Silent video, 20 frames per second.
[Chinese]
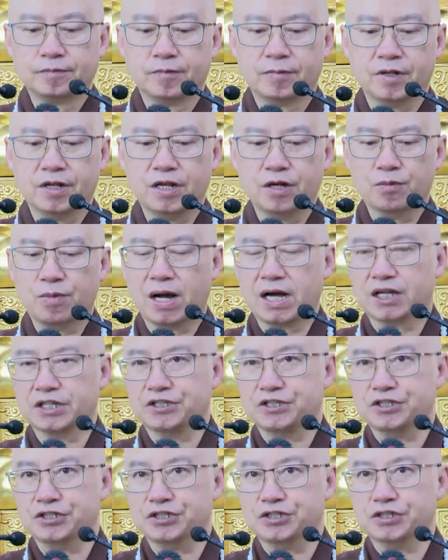另外一个
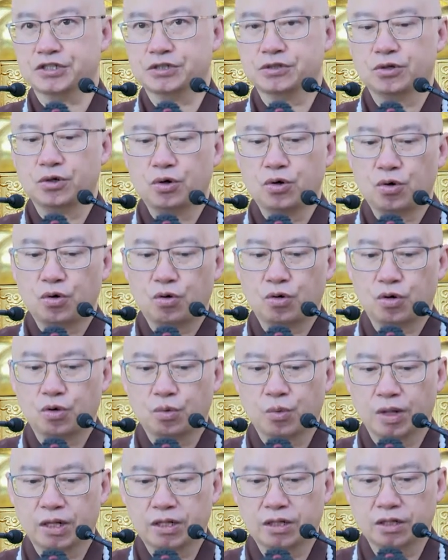情形，或
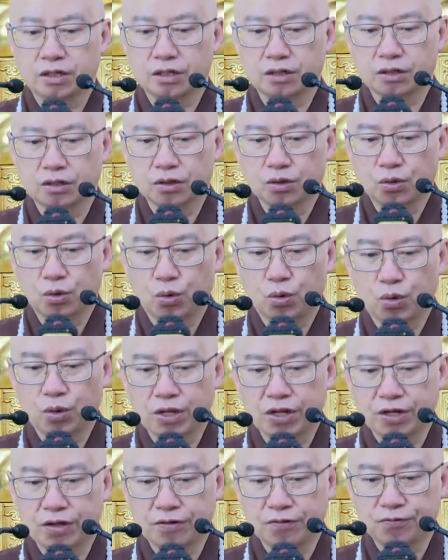闻
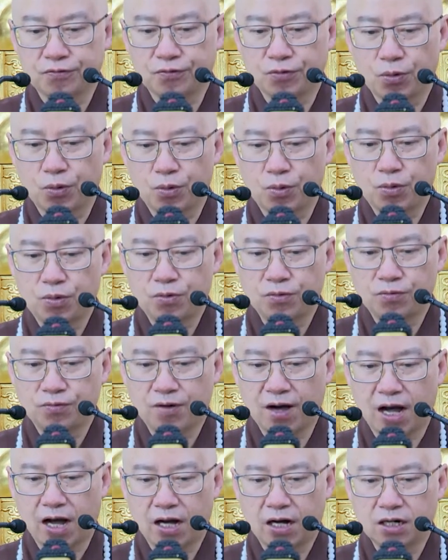毁佛
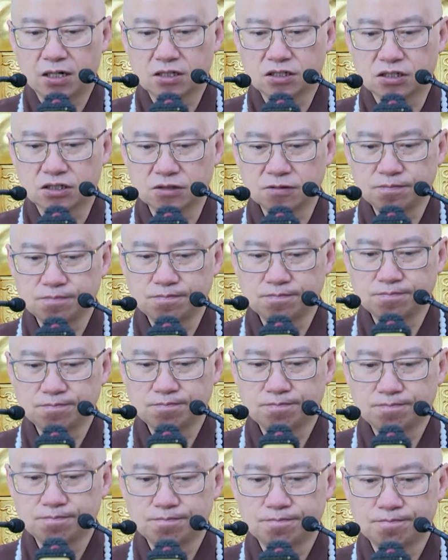法生，
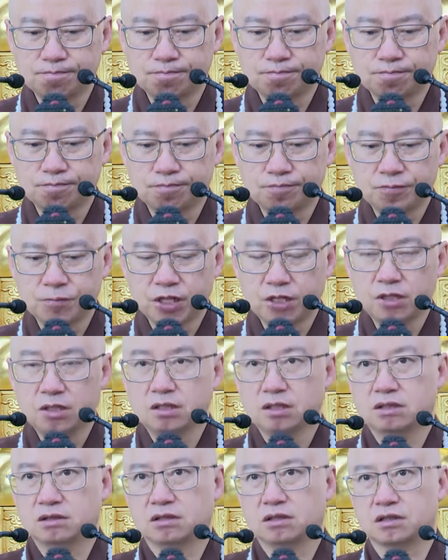
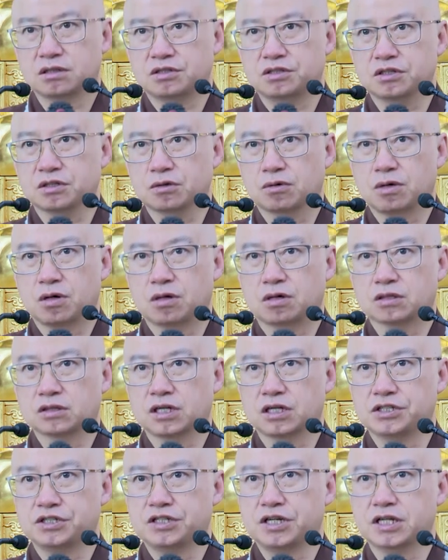这个情况啊，
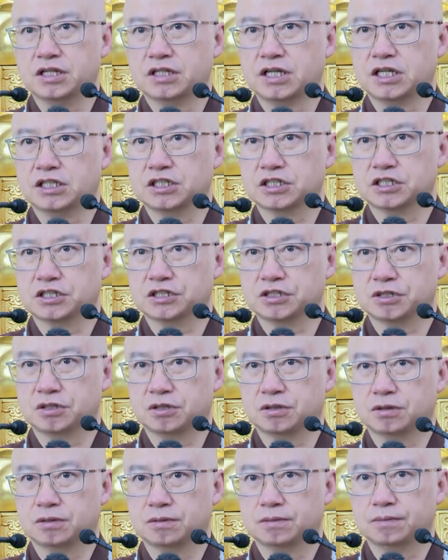在现在这个时
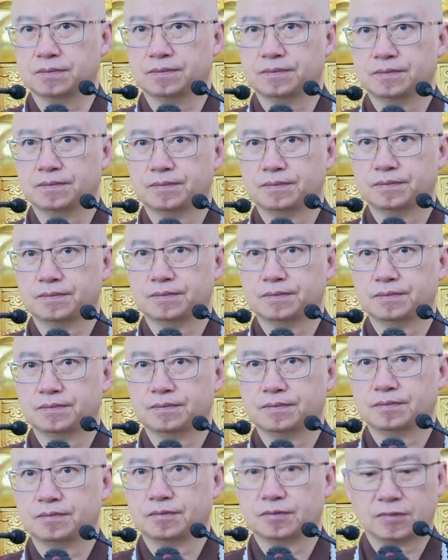候
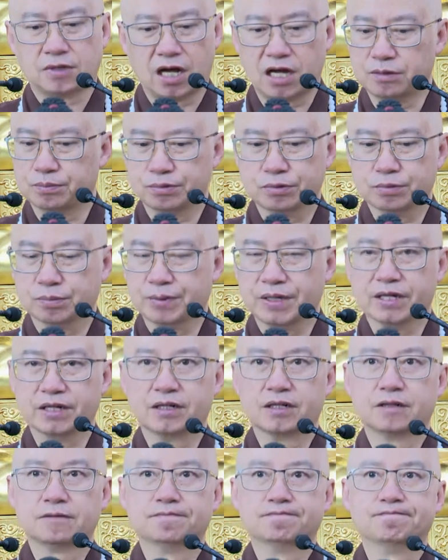太普遍
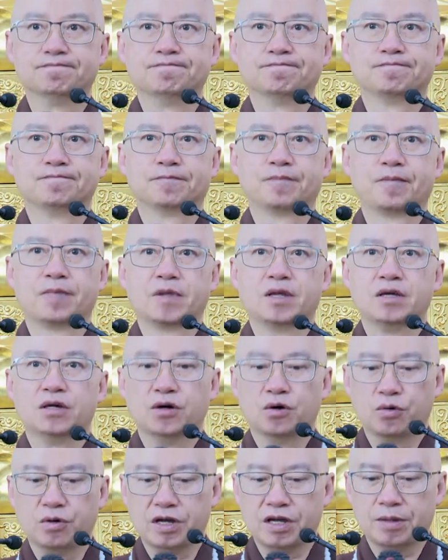了。
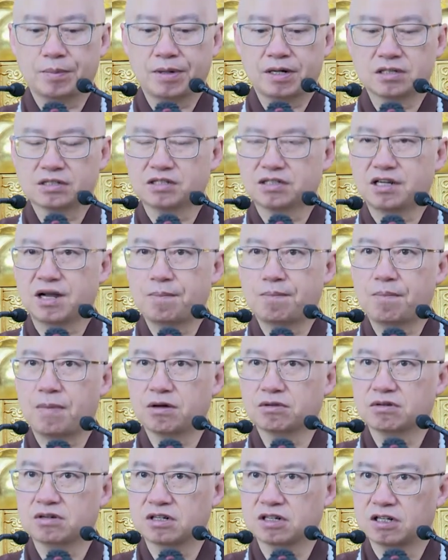诽谤三
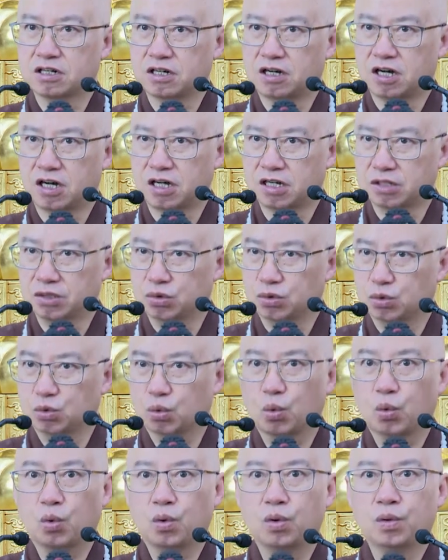宝的人很
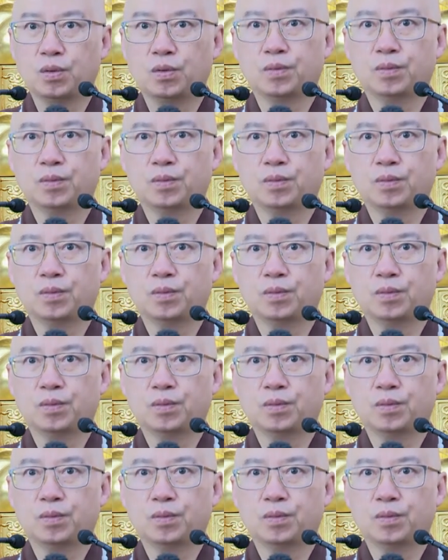多，